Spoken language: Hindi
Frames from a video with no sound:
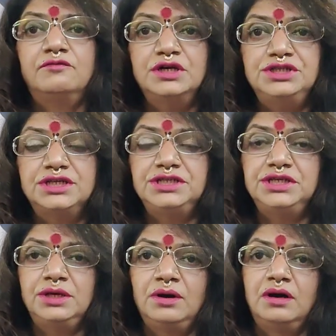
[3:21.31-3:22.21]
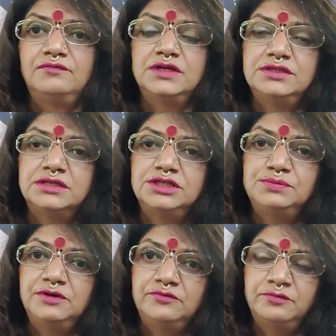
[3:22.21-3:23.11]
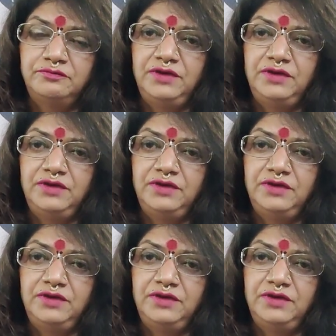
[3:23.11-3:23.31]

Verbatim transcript: वंशज है और वंशज में